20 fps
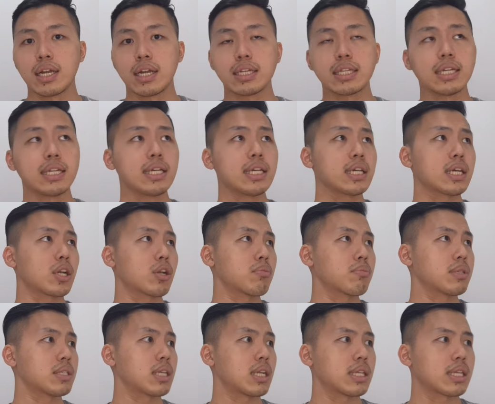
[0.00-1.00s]
Nah, jadi kalau
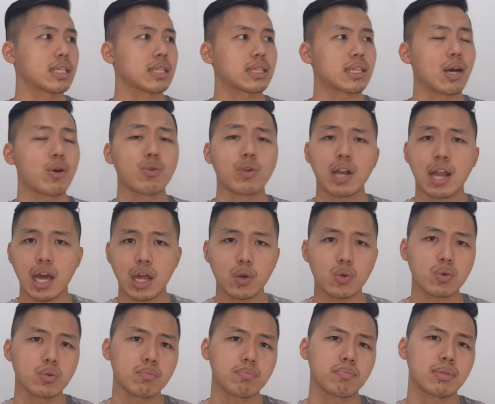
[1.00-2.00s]
misalnya tahun
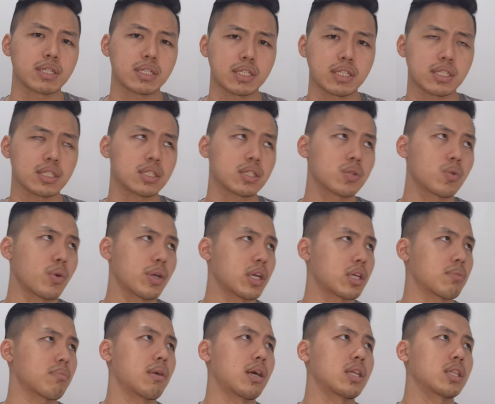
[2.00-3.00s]
lalu, persis gue
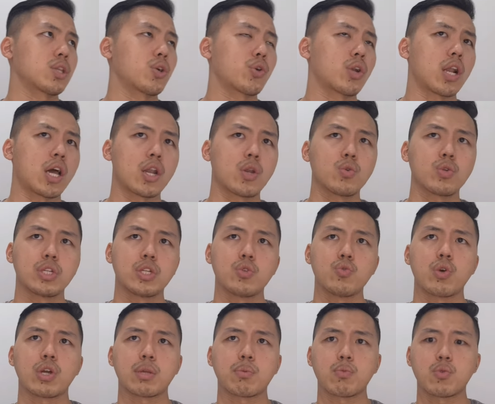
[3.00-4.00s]
inget banget tahun lalu di
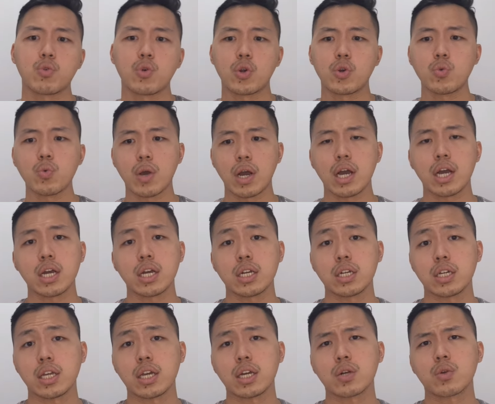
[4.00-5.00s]

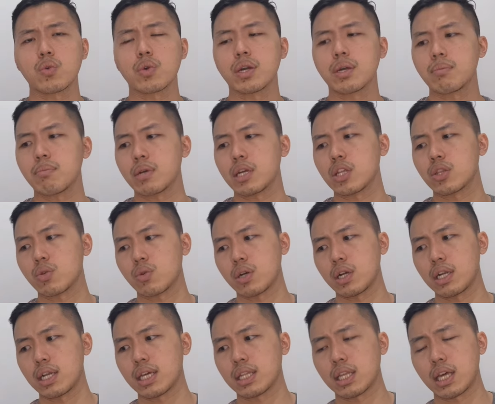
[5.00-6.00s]
2022, ya gue begitu
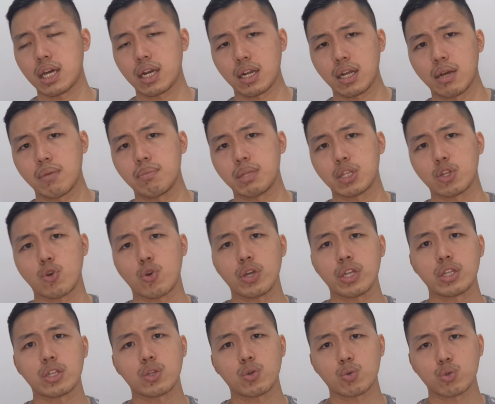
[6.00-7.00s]
ngelihat harga
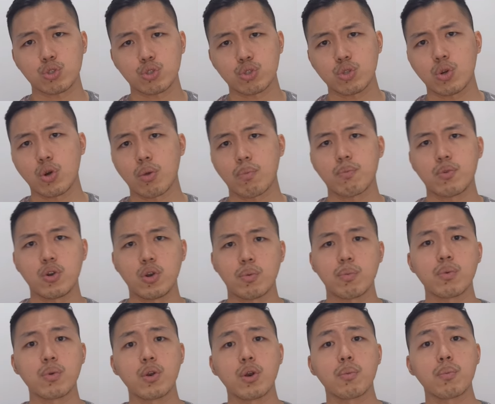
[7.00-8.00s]
Bitcoin terus drop,
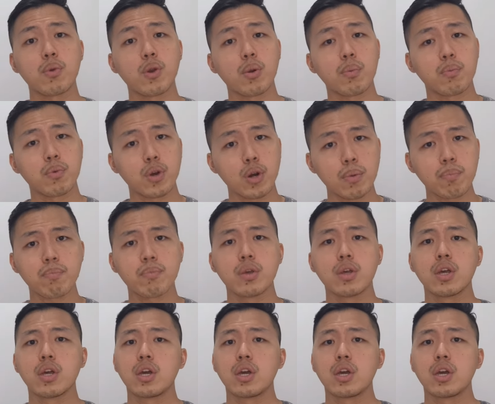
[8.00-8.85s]
drop, drop, drop, drop,